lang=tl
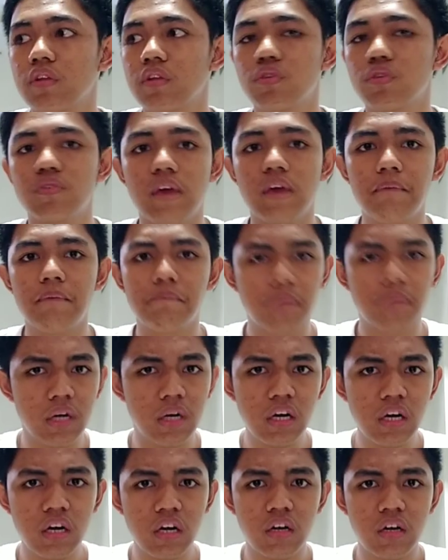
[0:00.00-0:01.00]

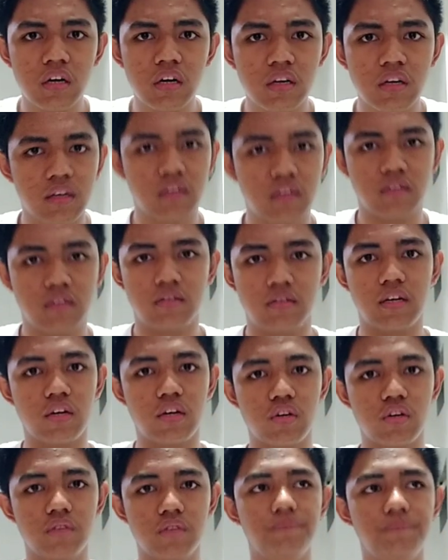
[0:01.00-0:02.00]
November,
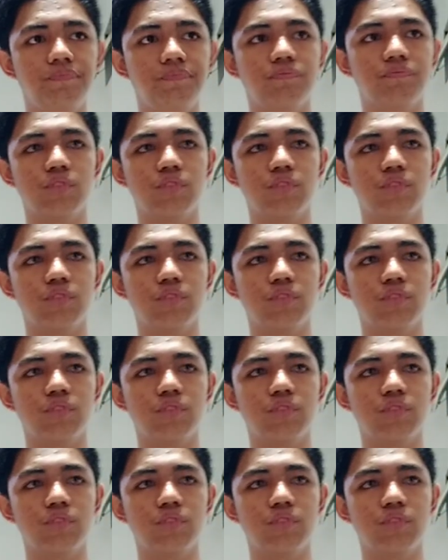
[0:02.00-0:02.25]
ganon,